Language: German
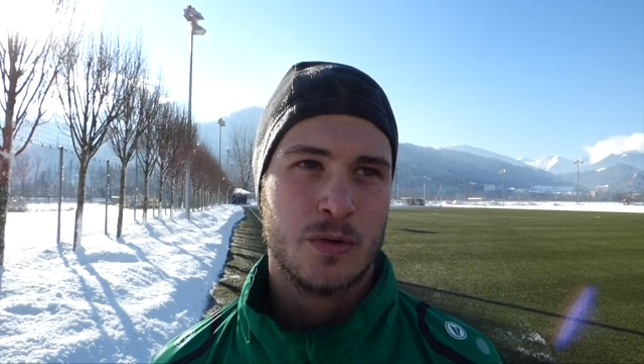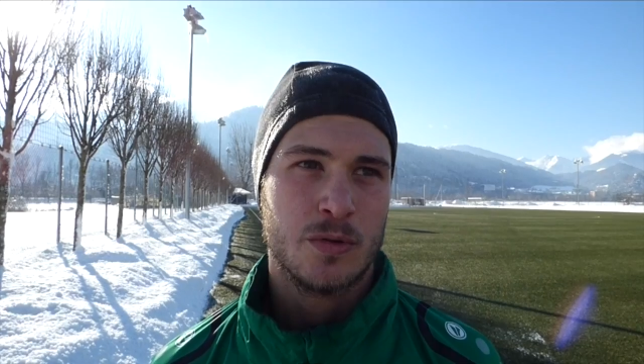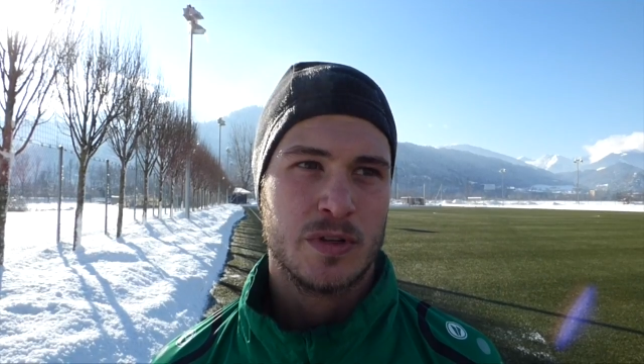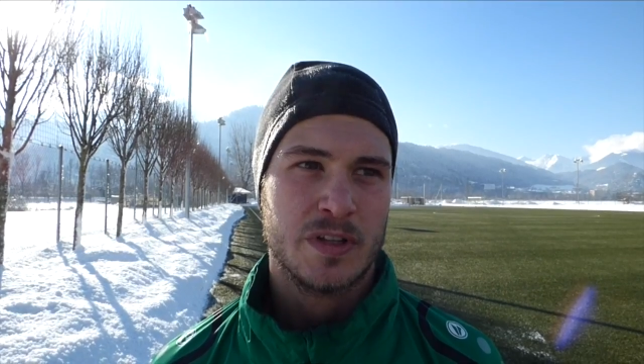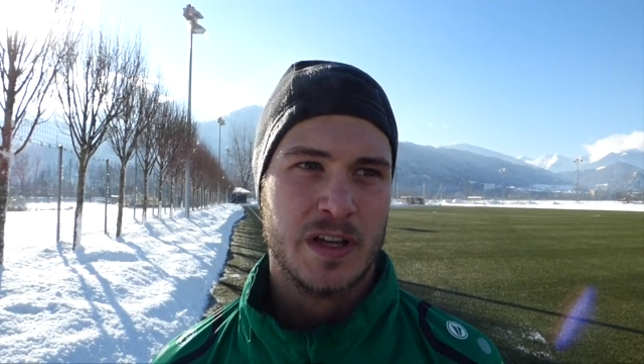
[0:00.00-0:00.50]

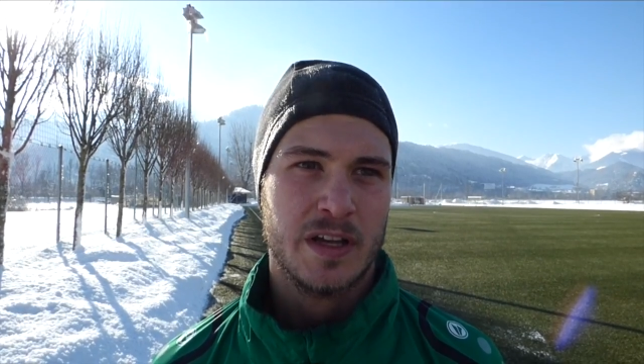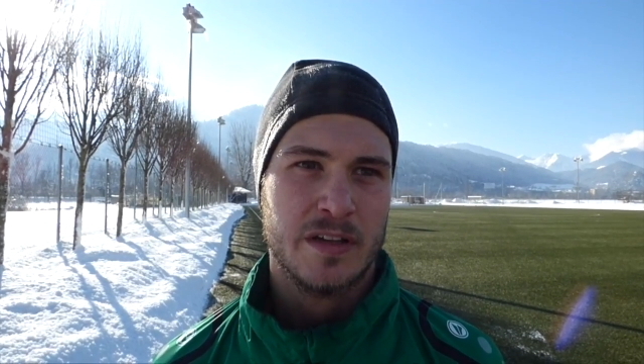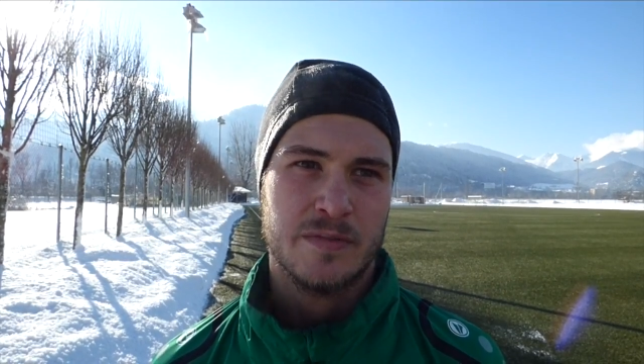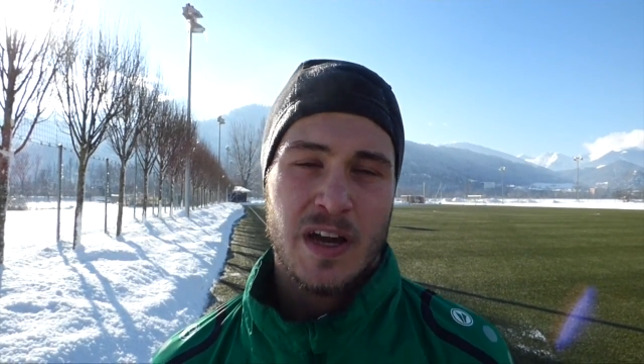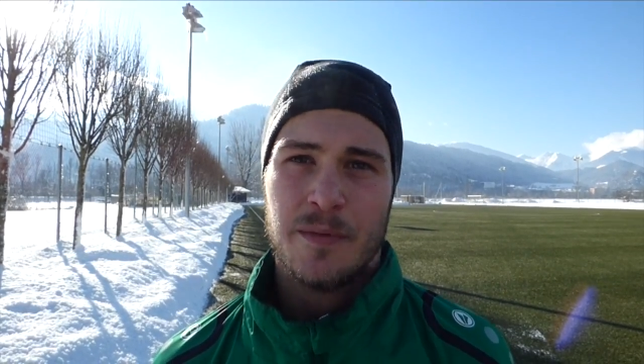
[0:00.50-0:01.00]
Und
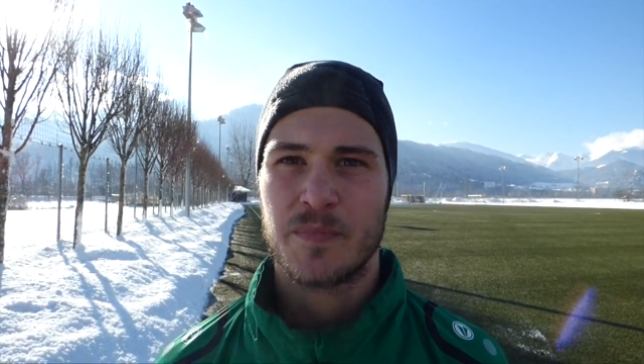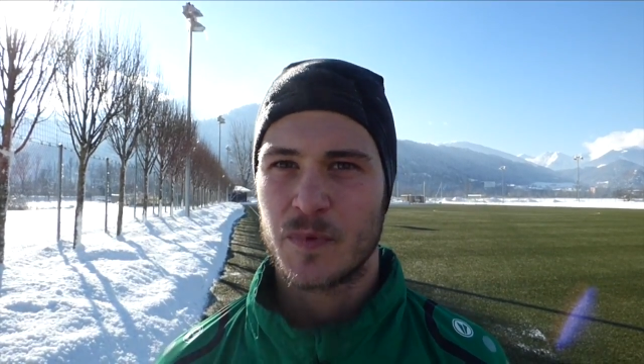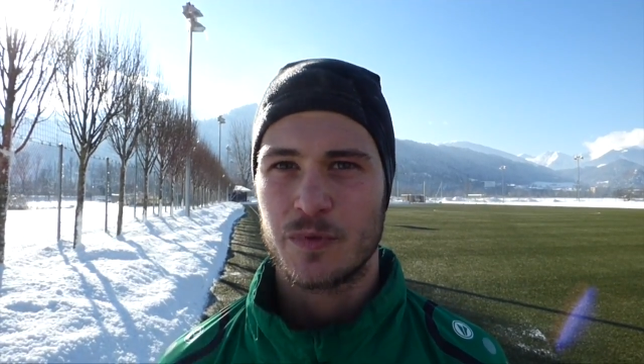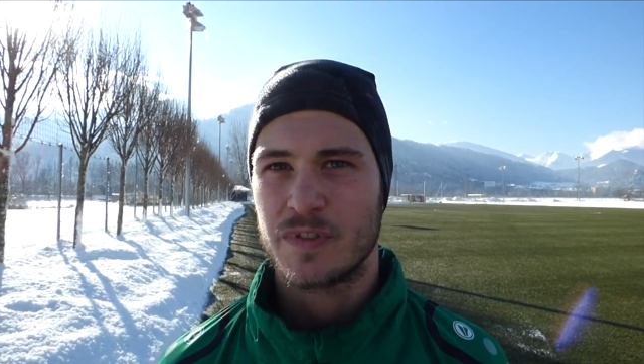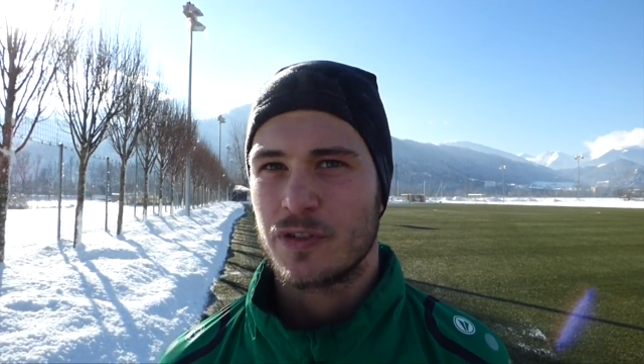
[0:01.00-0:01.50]
äh, ja,
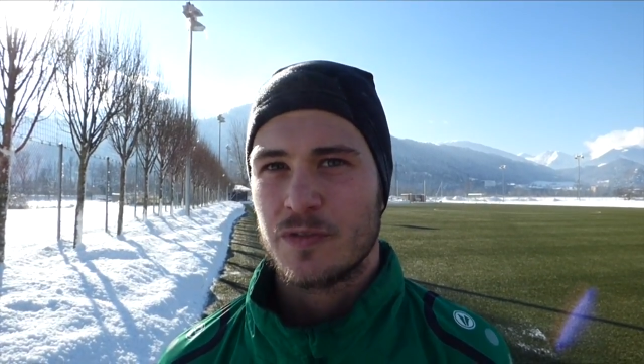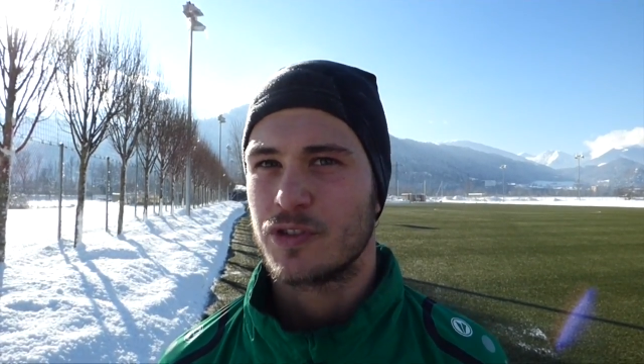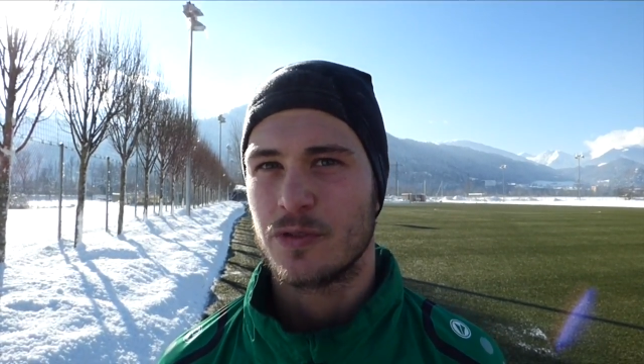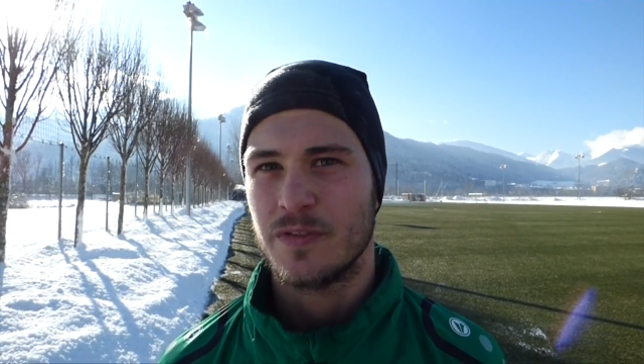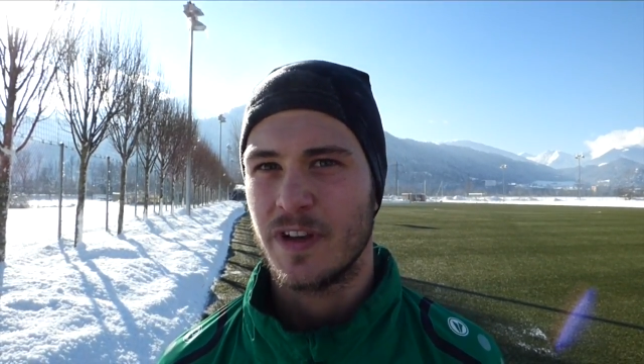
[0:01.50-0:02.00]
und
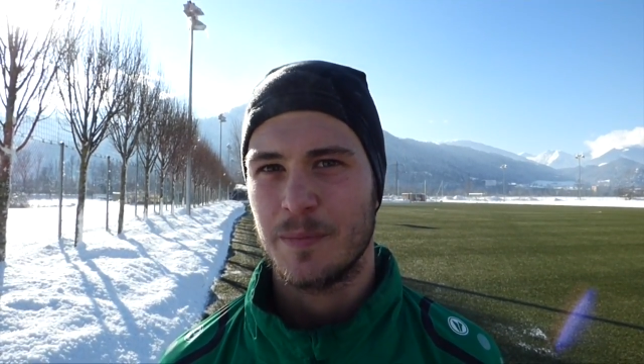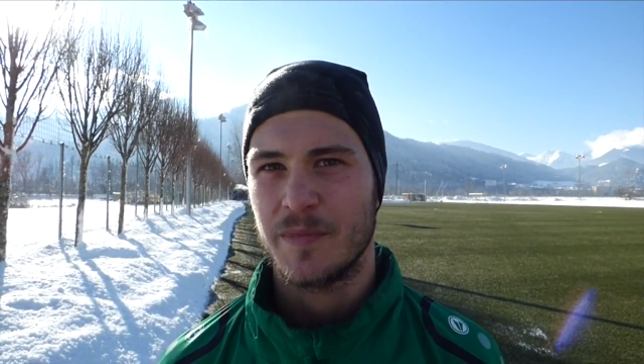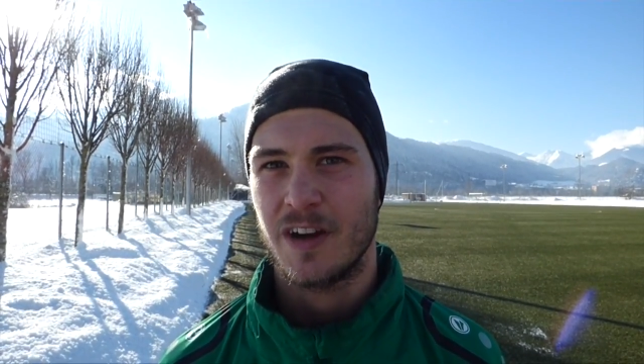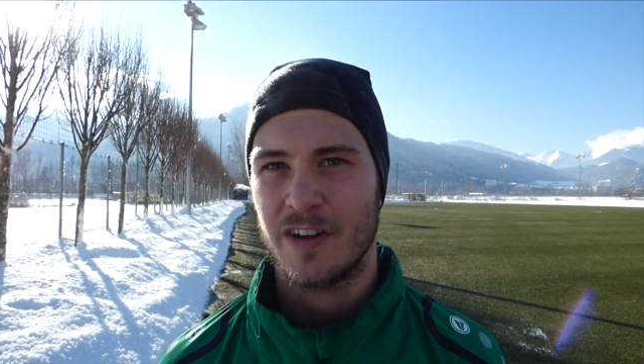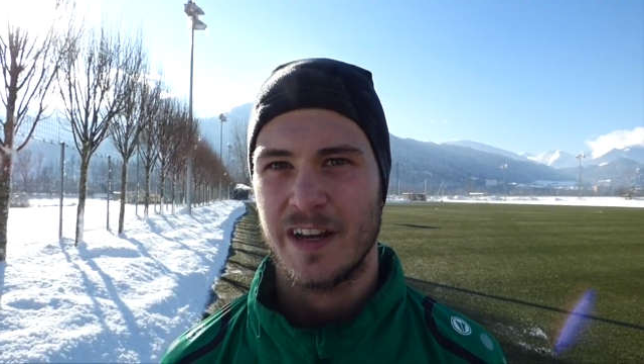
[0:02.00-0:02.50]
sowieso, wir
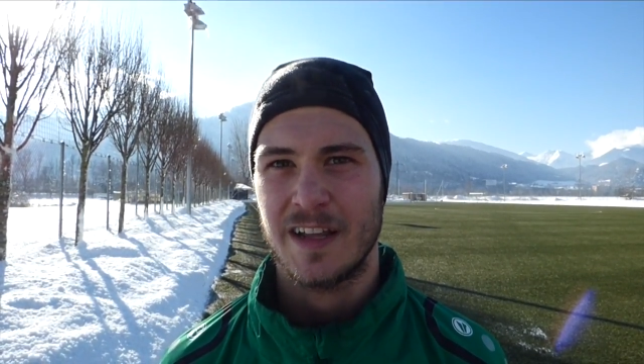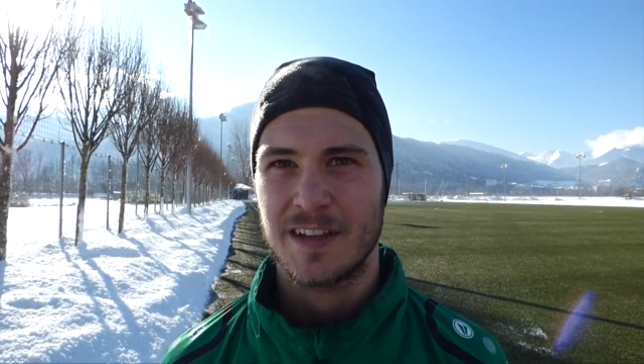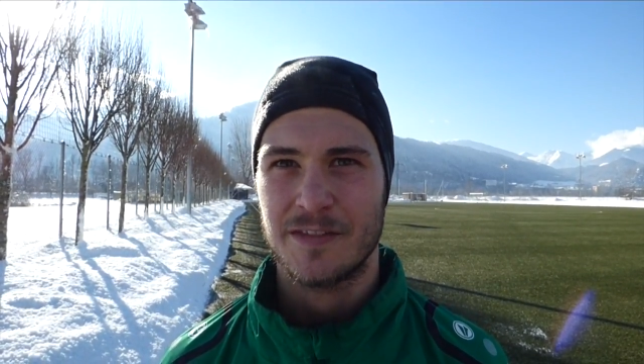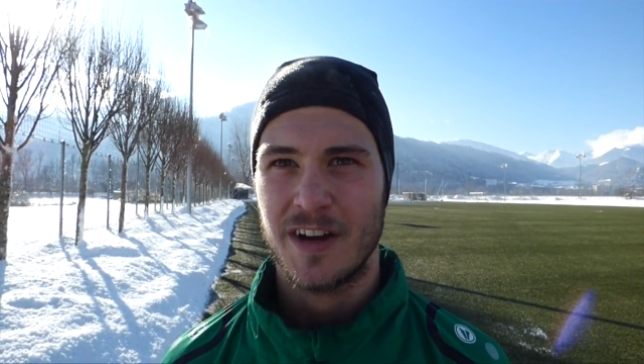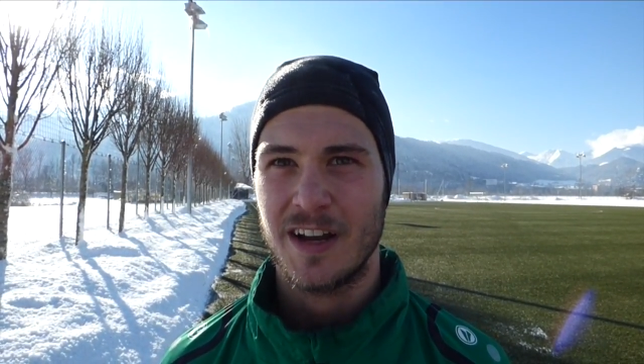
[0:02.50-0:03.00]
haben gar keine
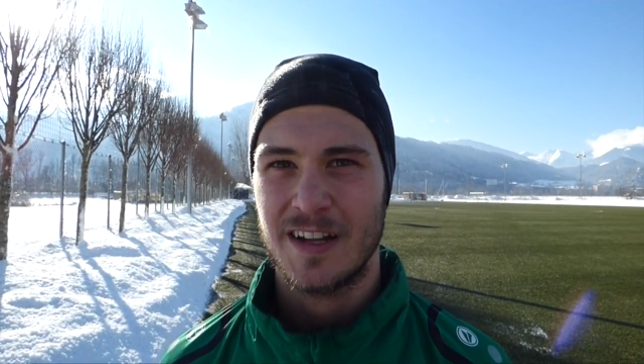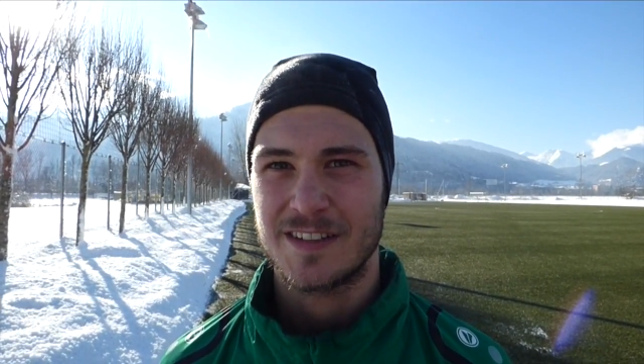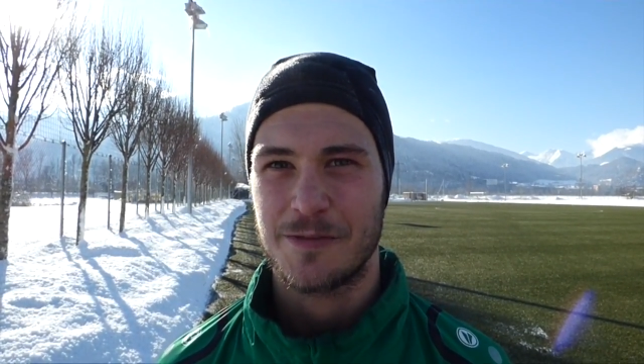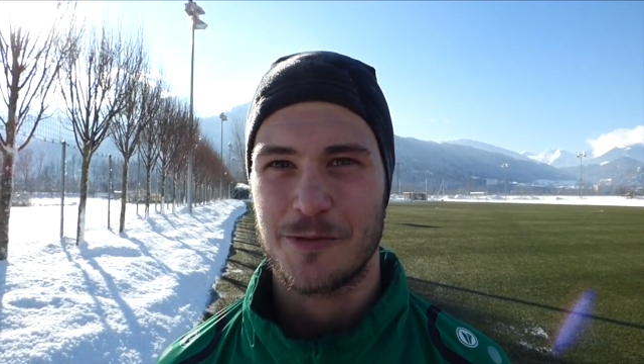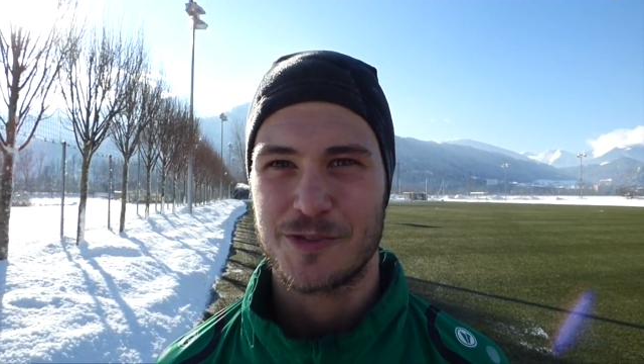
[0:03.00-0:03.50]
andere Wahl,
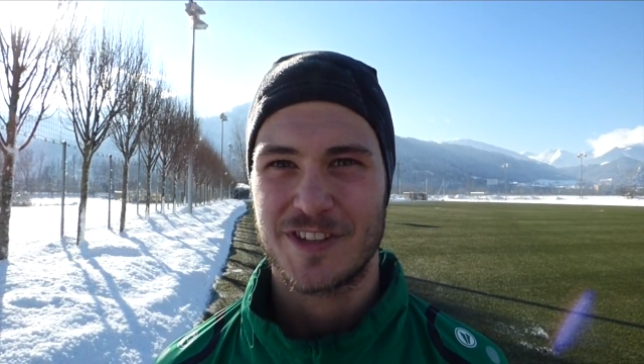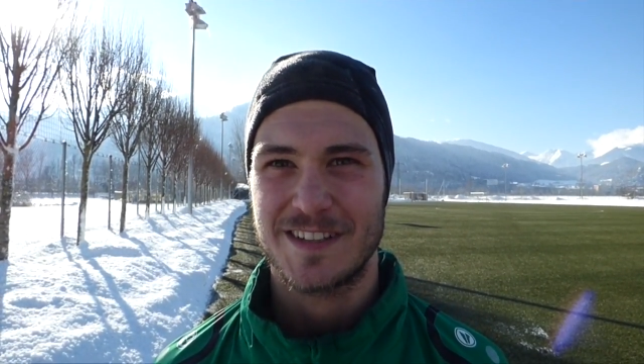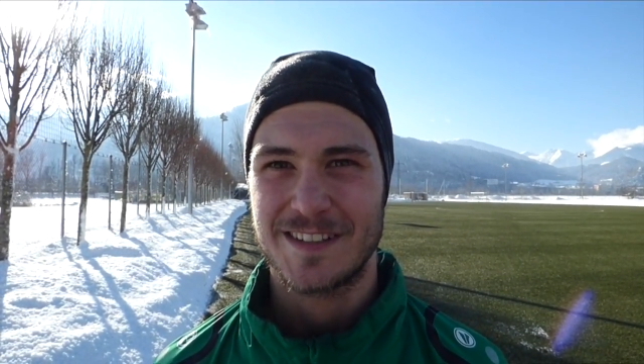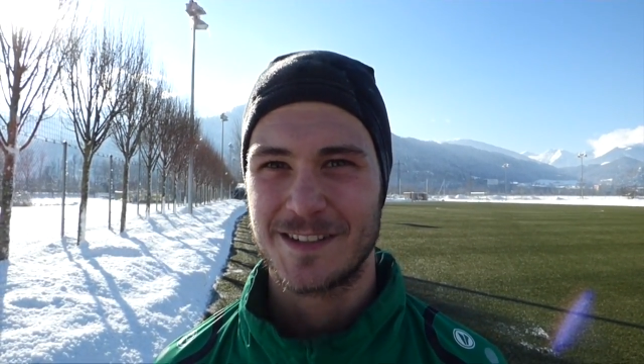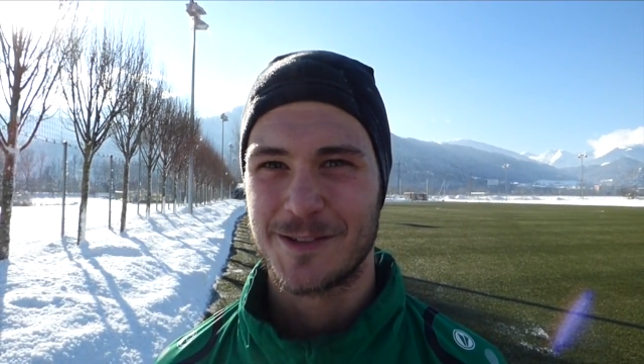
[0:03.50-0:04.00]
als auf Kunststraßen